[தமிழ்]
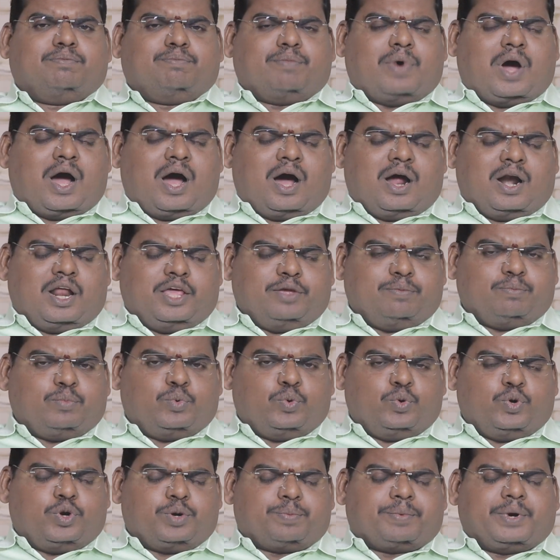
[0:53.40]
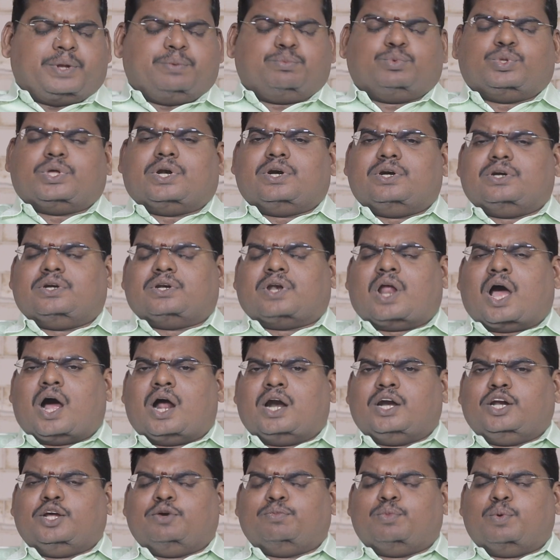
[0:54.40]
மாலை மூன்று மணி முதல்
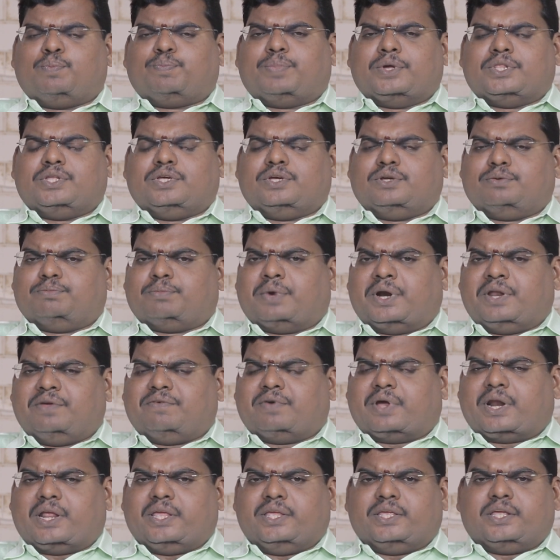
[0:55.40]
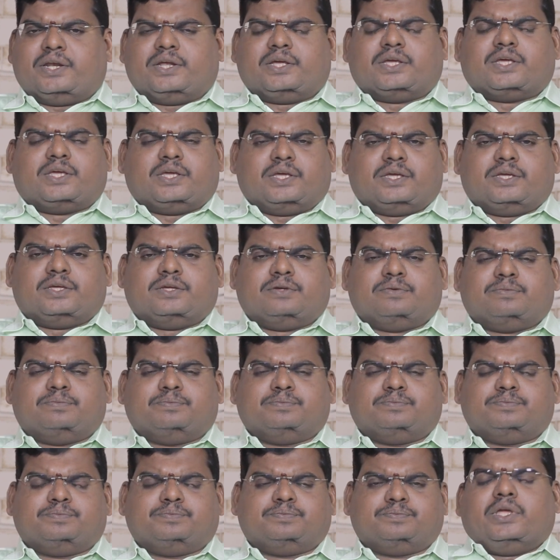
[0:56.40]
நான்கு முப்பது மணி வரை இருக்கு
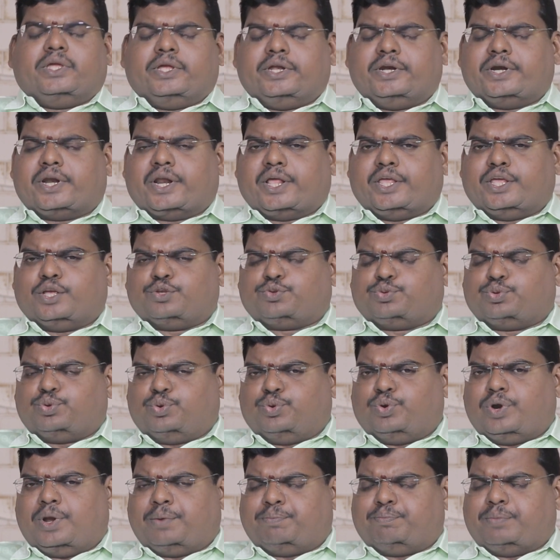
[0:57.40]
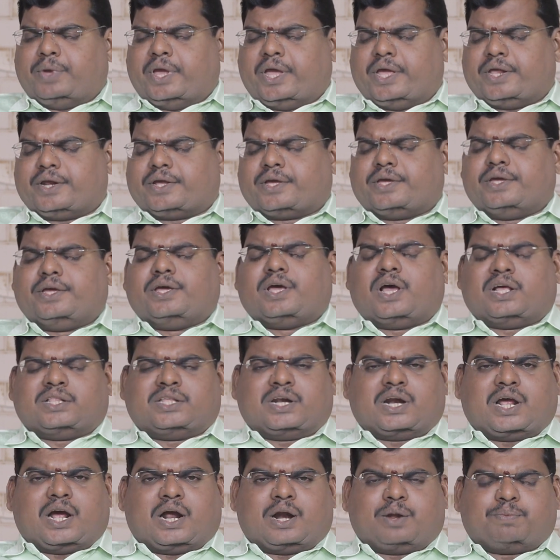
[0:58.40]
இன்றைய சூளம் மேற்கு
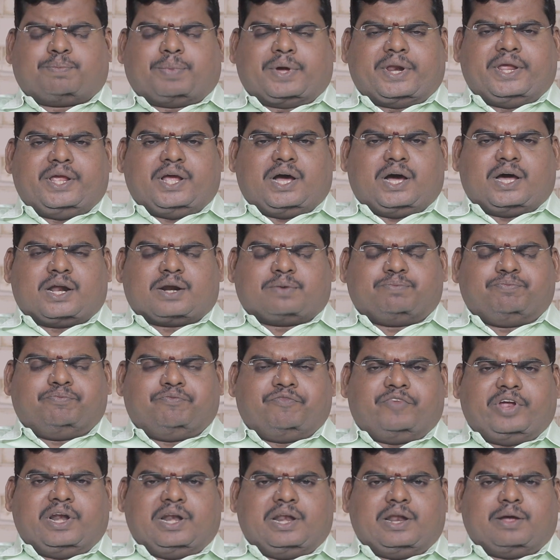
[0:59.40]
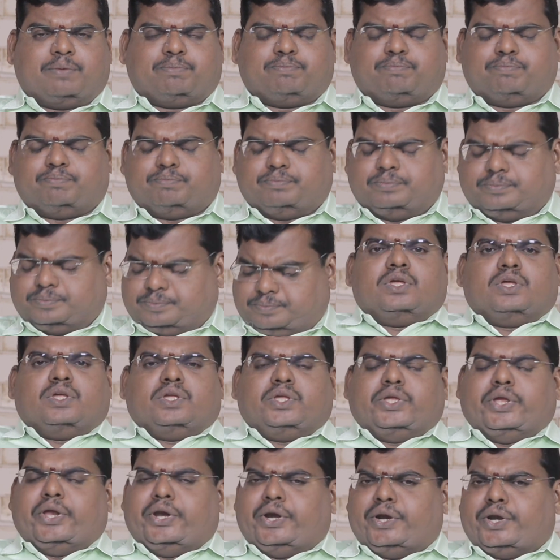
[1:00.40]
அதற்கான பரிகாரம் வெள்ளம்
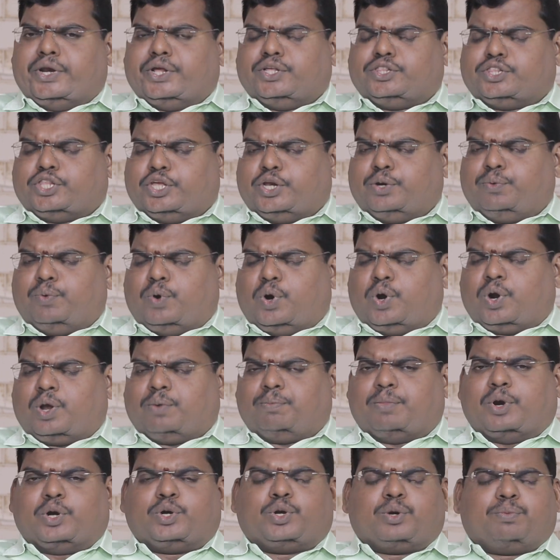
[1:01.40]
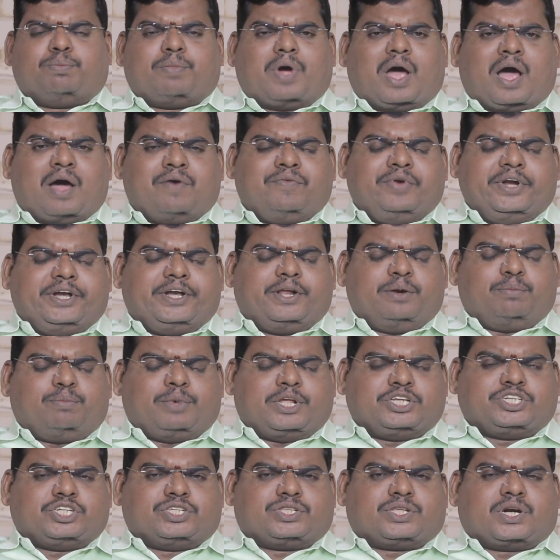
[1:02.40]
இன்று திருவோணம் மற்றும் அவிட்டம்
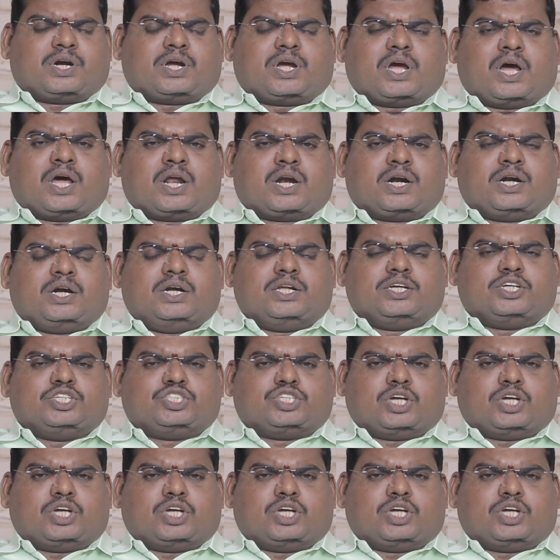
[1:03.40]
நட்சத்திரக்காரர்களுக்கு